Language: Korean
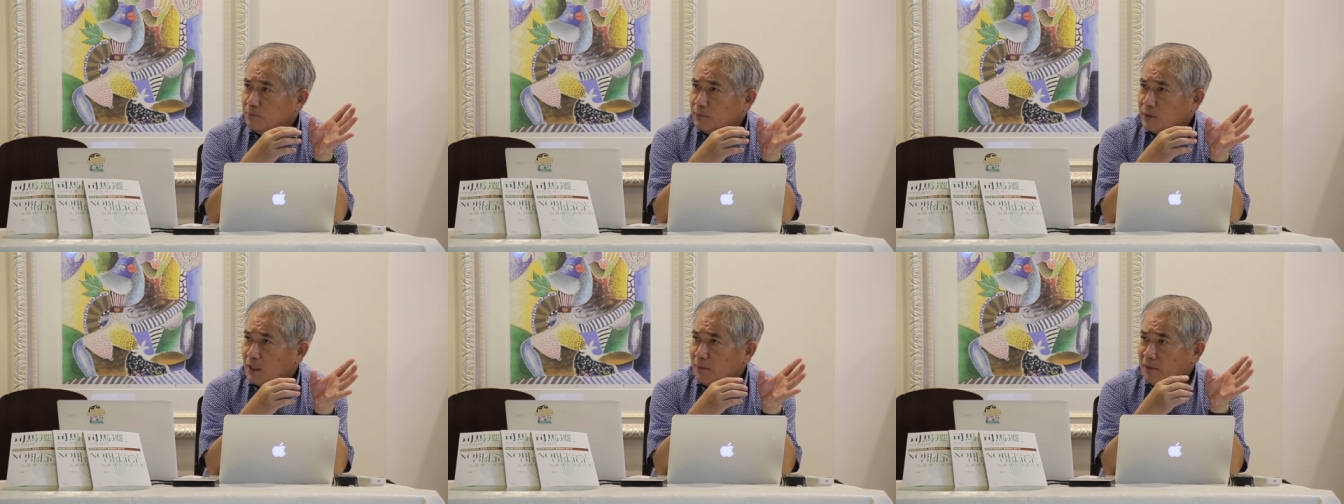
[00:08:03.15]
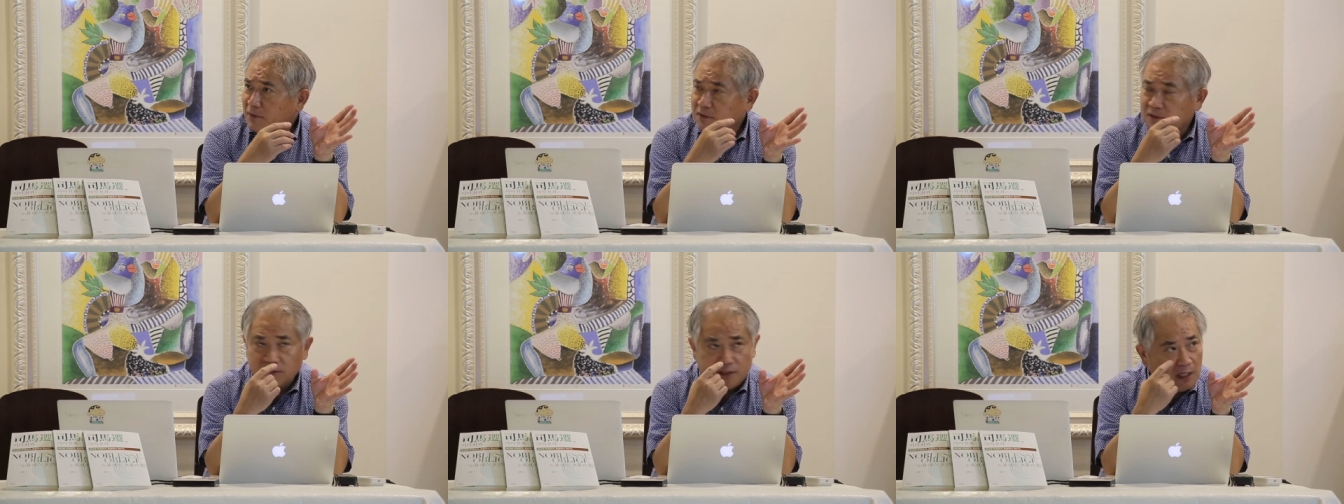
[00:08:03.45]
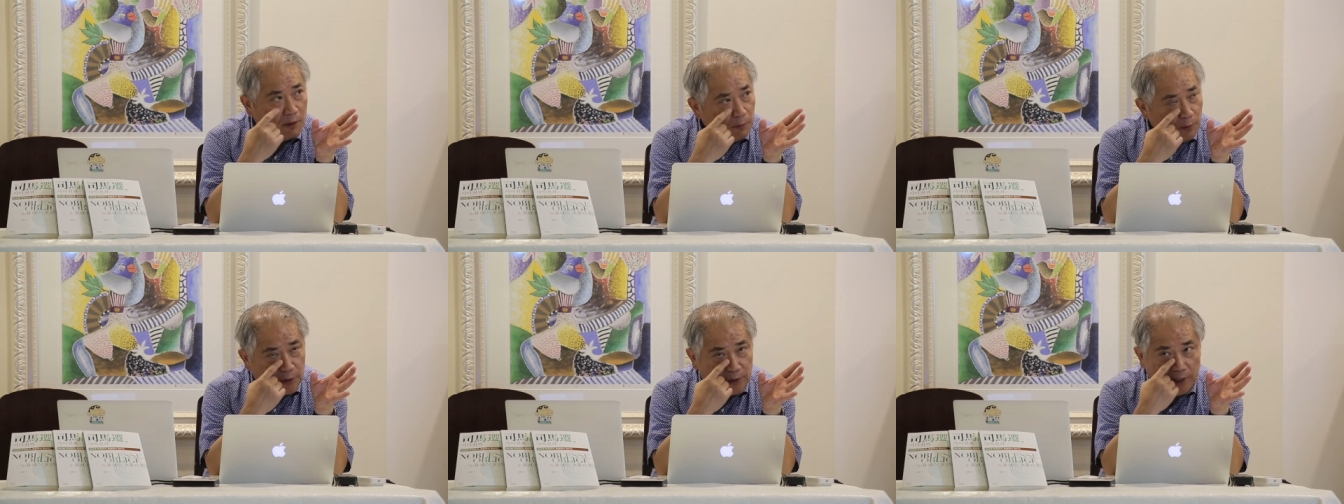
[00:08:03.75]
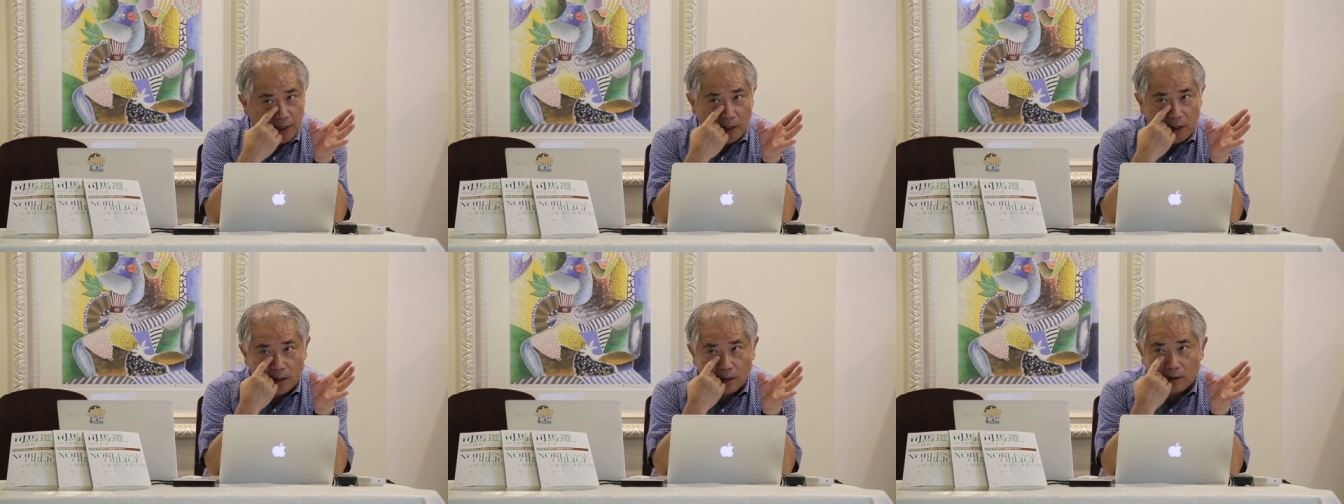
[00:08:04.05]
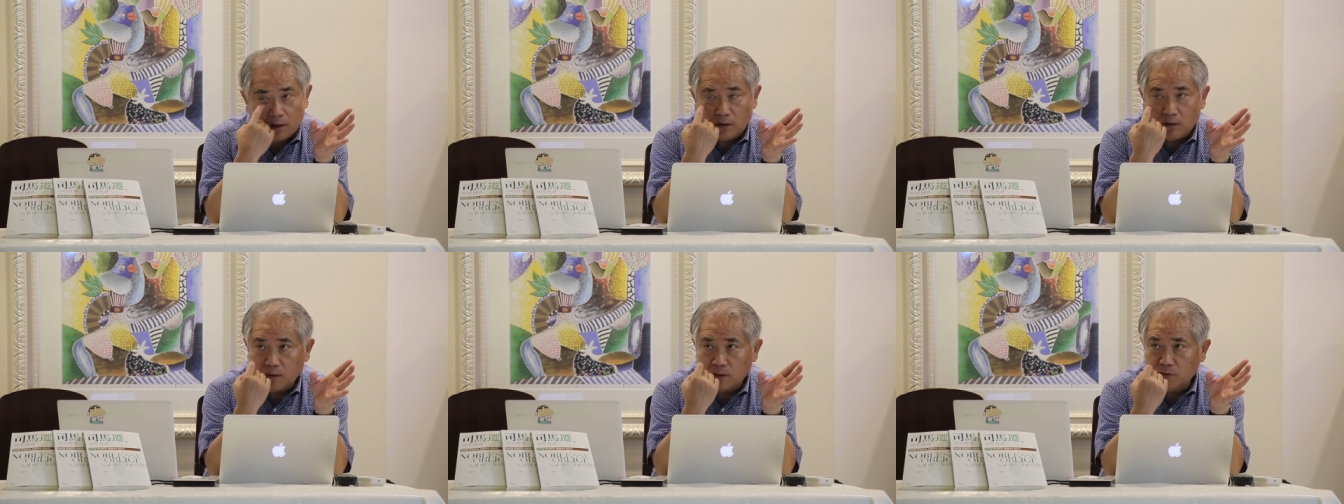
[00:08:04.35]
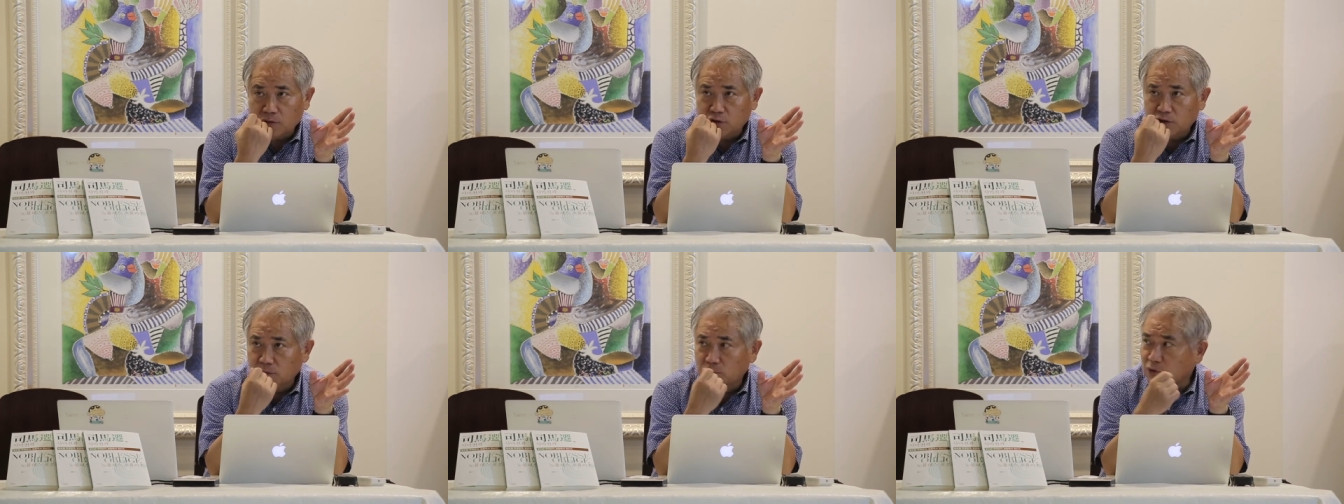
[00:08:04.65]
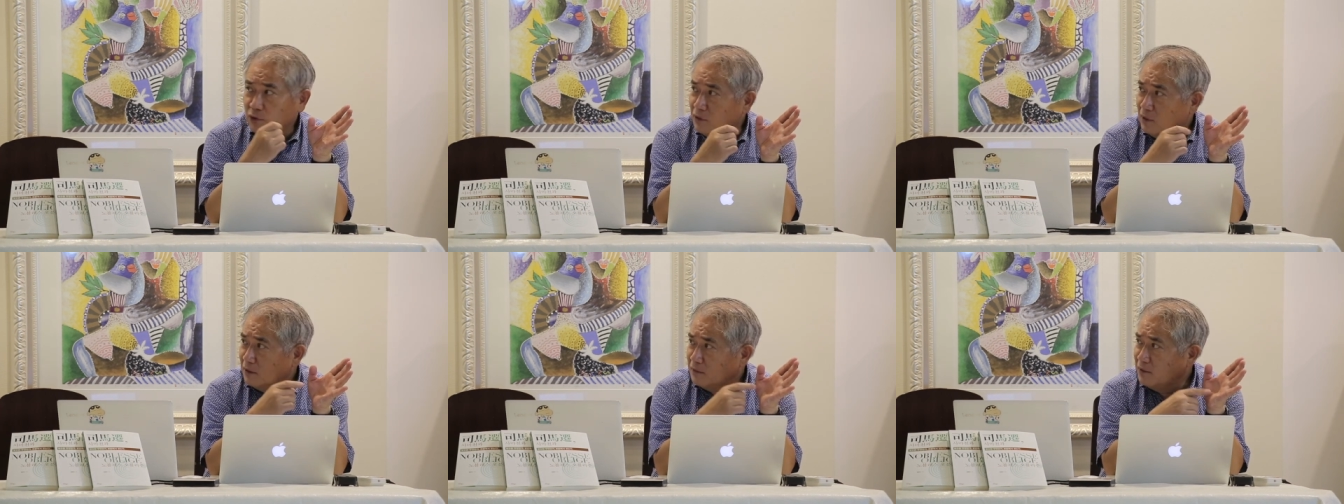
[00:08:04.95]
잡았던 제목이
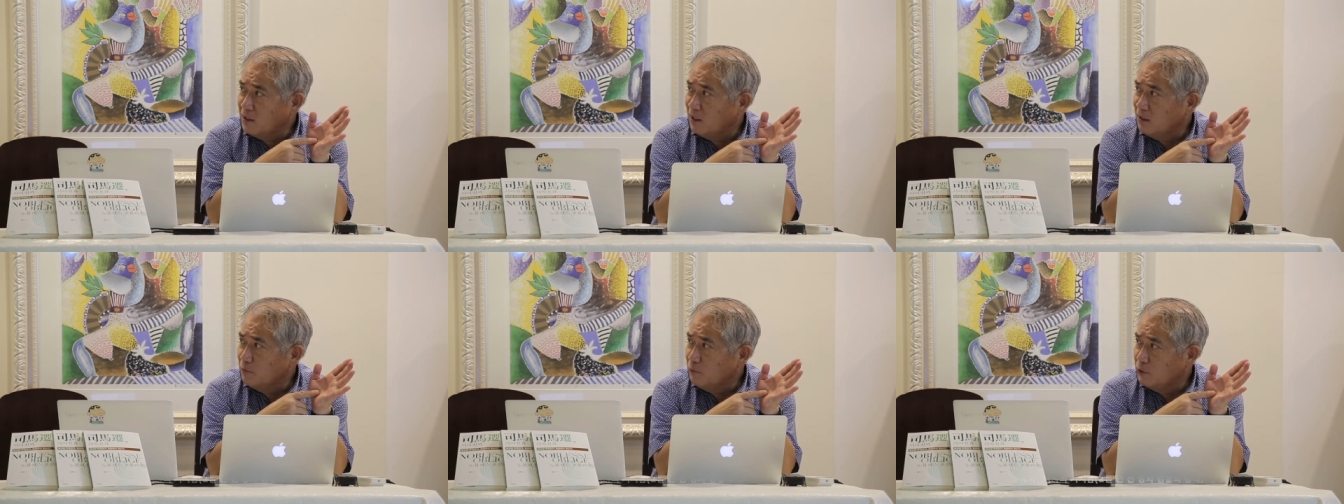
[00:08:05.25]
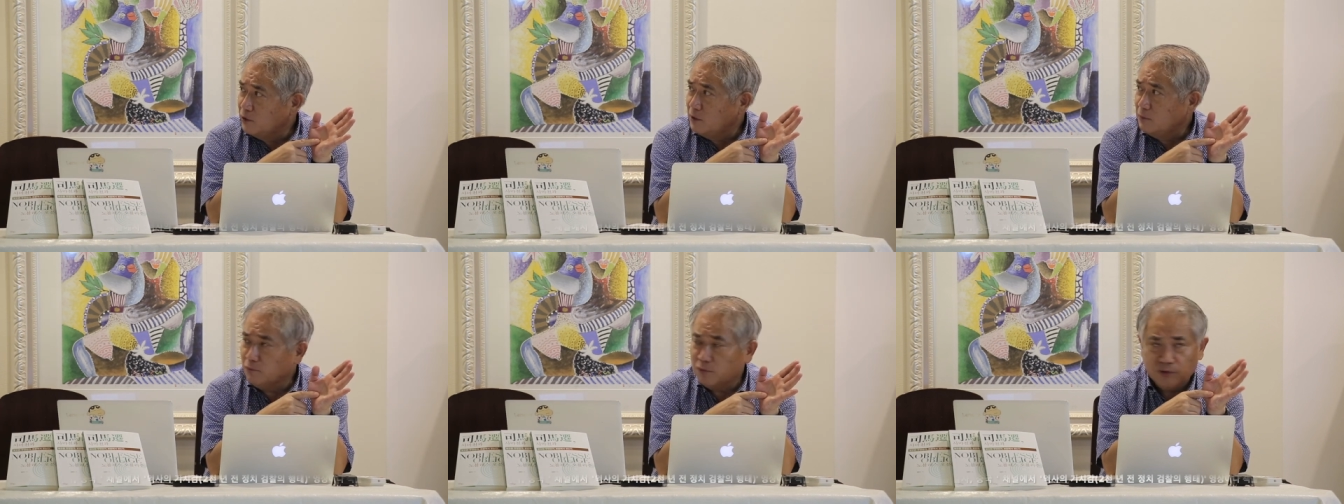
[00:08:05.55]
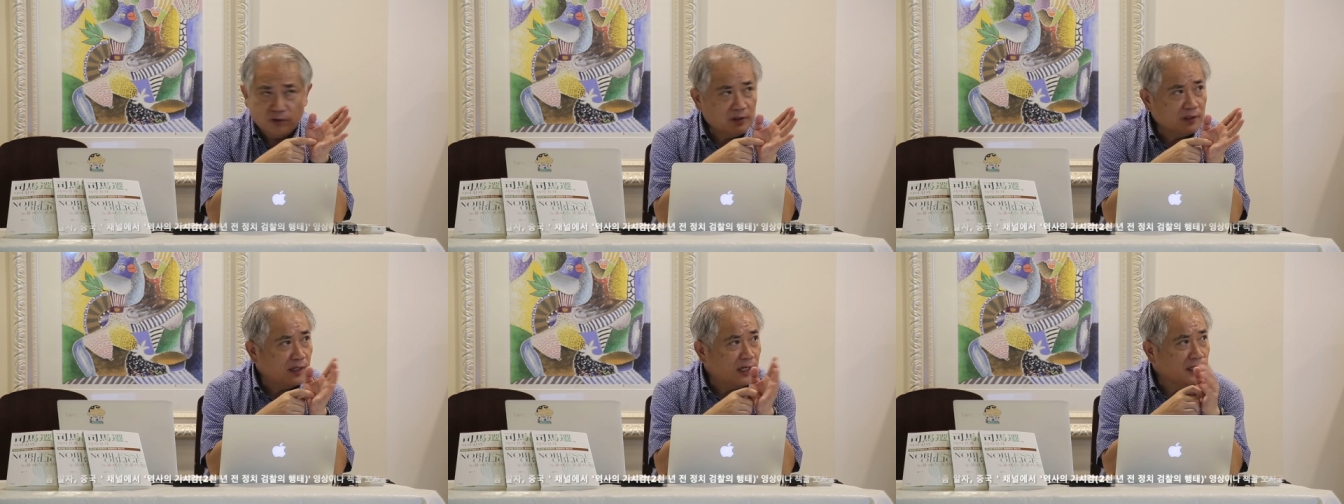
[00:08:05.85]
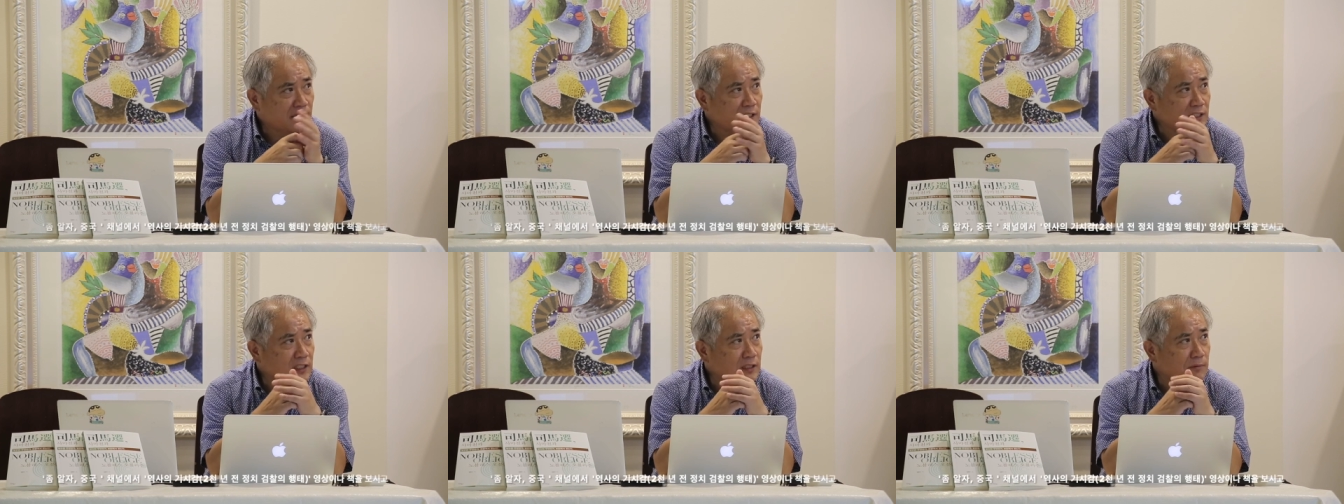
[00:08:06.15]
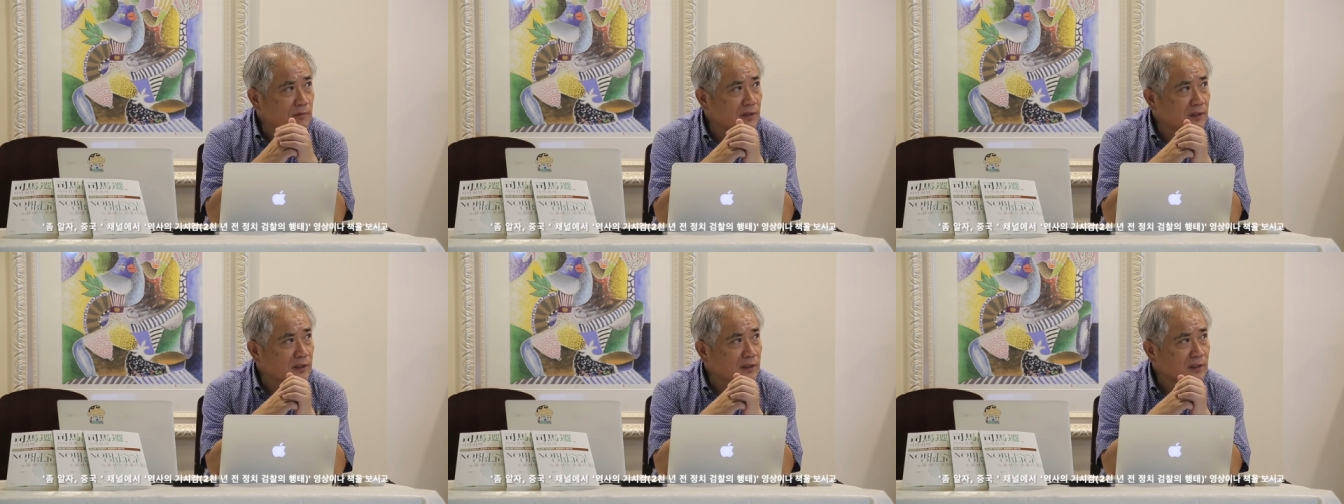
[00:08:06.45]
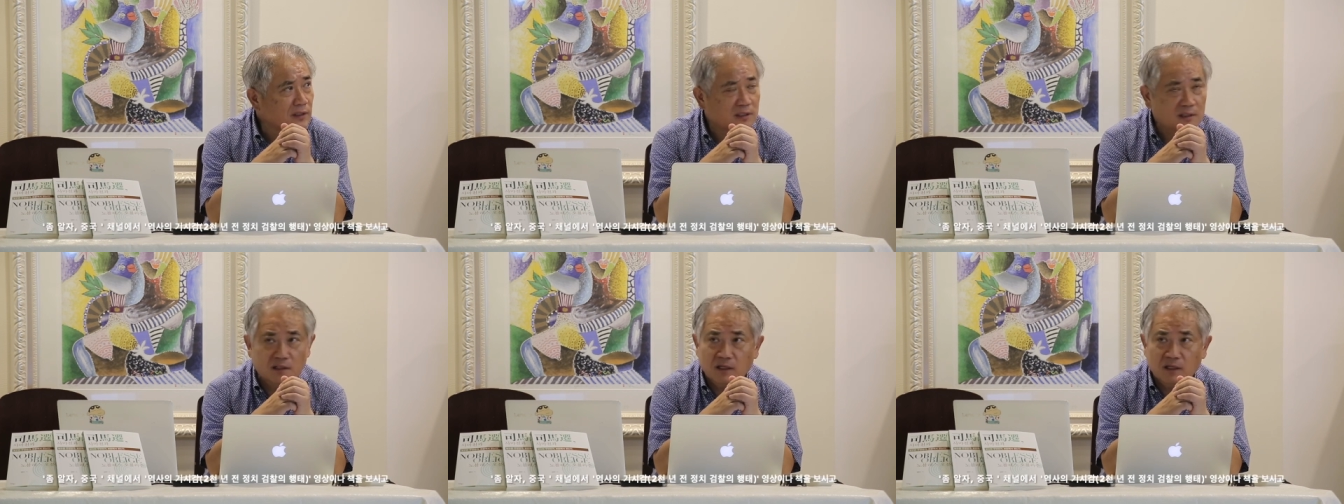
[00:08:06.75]
유튜브 영상을 보신 분들은 알겠지만은